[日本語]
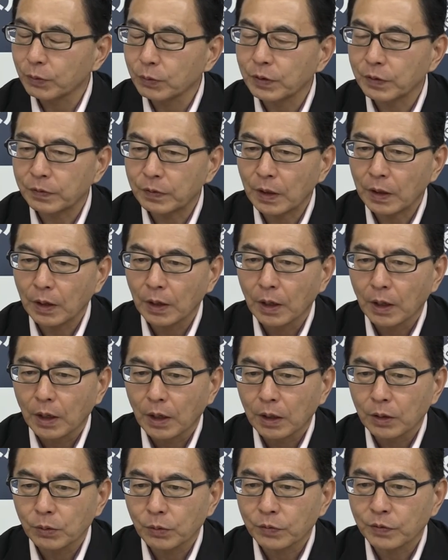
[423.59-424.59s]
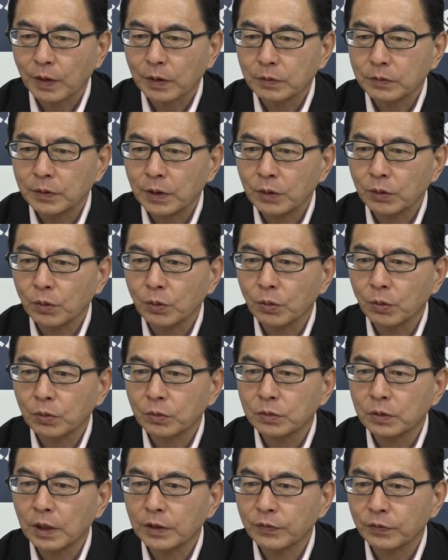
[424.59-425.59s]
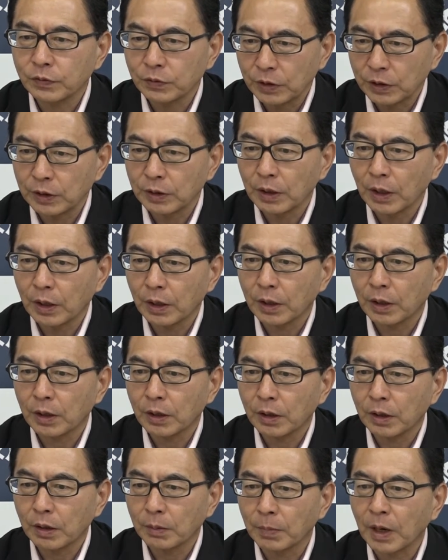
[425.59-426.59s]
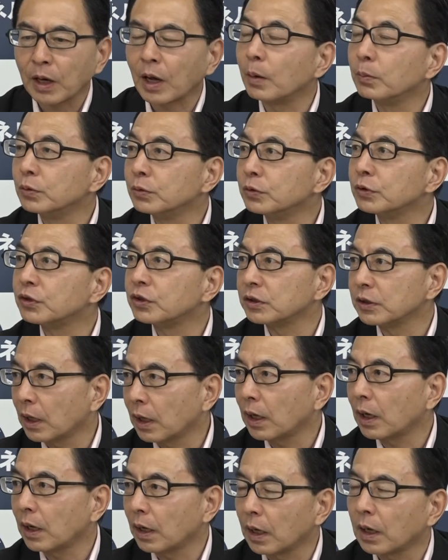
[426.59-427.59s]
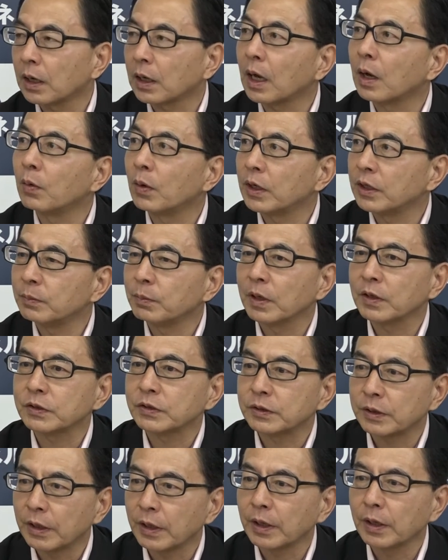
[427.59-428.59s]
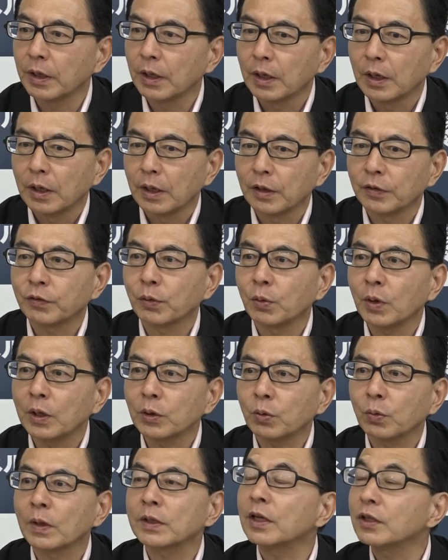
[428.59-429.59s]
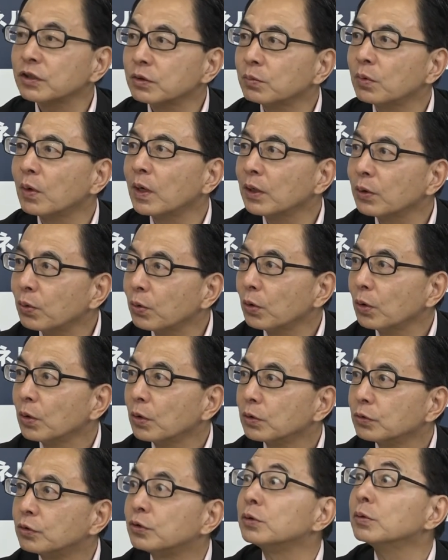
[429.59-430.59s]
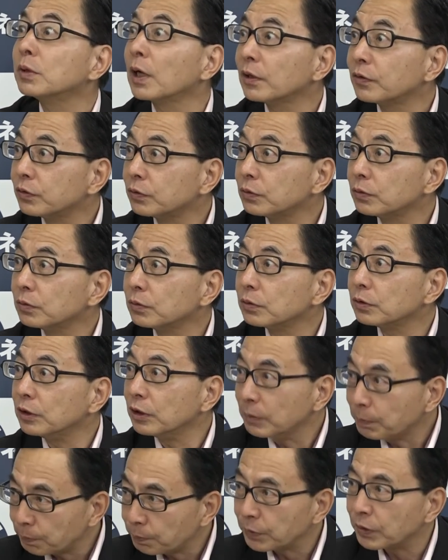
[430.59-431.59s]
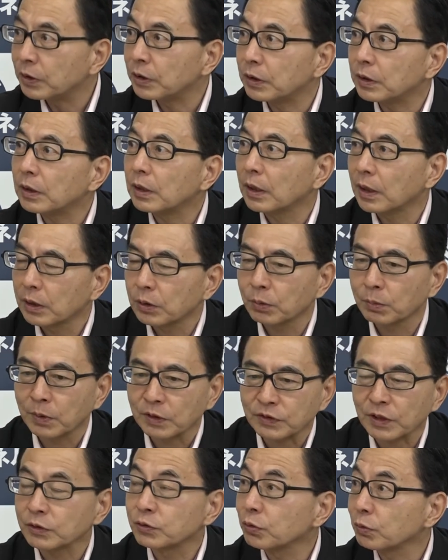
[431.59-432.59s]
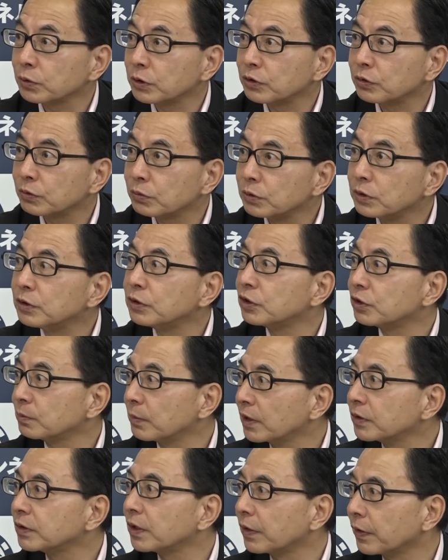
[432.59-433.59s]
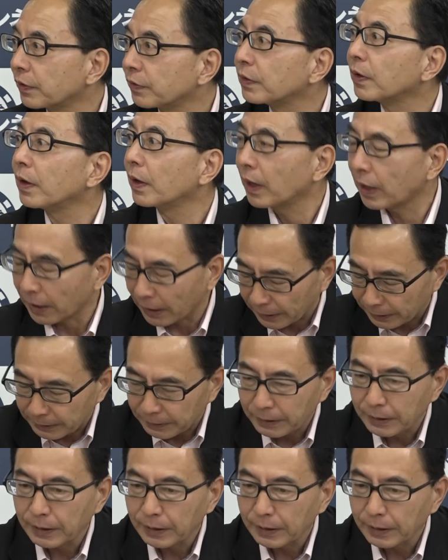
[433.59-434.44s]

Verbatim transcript: うですねあの昨年の6月に、えーまあ、株主が変わりまして、うん、その後私もあの10月1日に、あのまあ、社長に就任しましてですね、はい、は